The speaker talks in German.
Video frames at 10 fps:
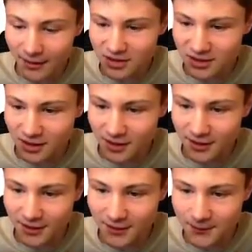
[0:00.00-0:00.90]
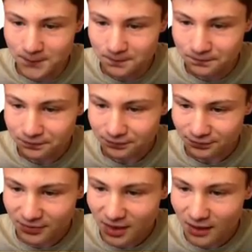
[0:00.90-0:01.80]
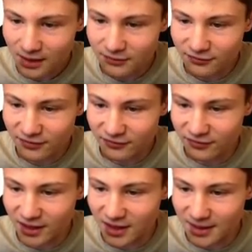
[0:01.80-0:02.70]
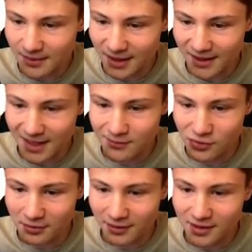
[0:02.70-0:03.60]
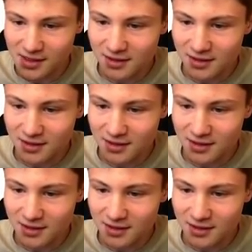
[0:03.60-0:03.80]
habe ich eine, ähm... Äh, ich habe leider keinen Bogen.